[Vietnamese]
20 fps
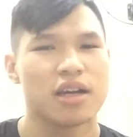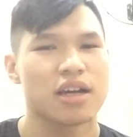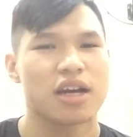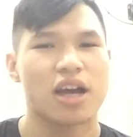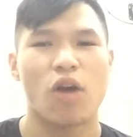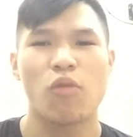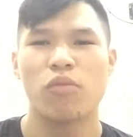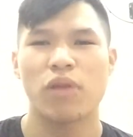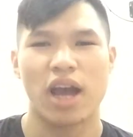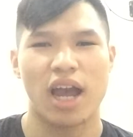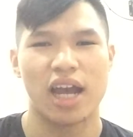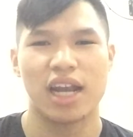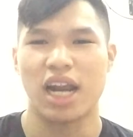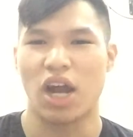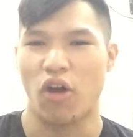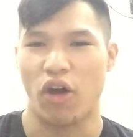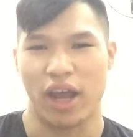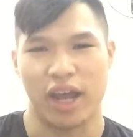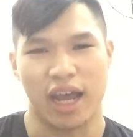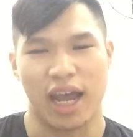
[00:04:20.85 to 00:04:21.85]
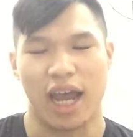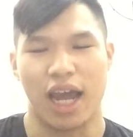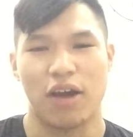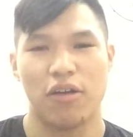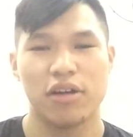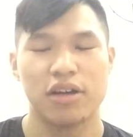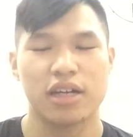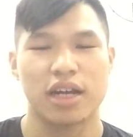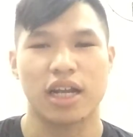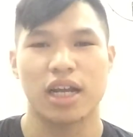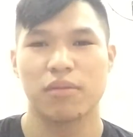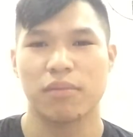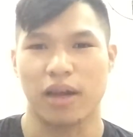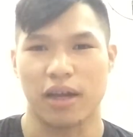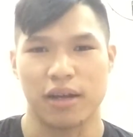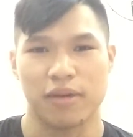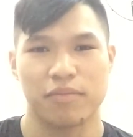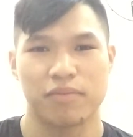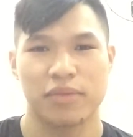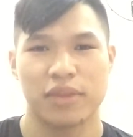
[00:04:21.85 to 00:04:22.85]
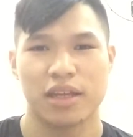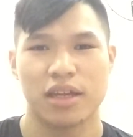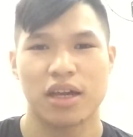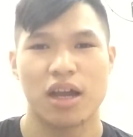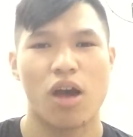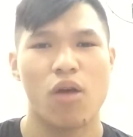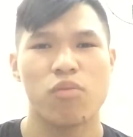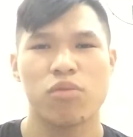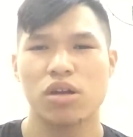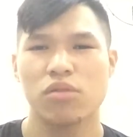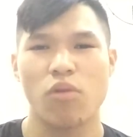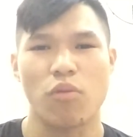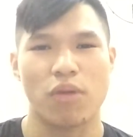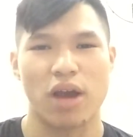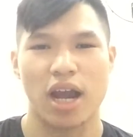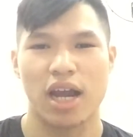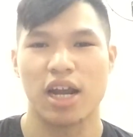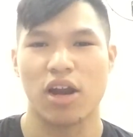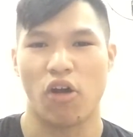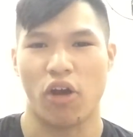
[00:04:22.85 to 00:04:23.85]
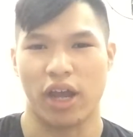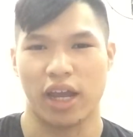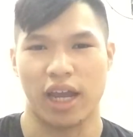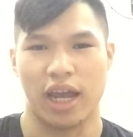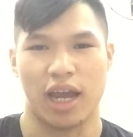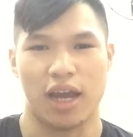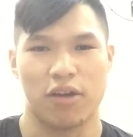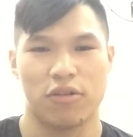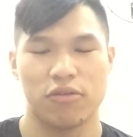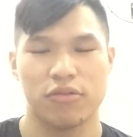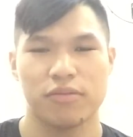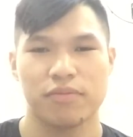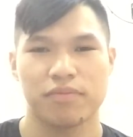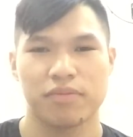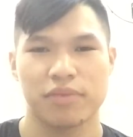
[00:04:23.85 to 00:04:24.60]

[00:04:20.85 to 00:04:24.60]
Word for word: không ai là hoàn hảo hết cả các bạn. Không có một ai là hoàn hảo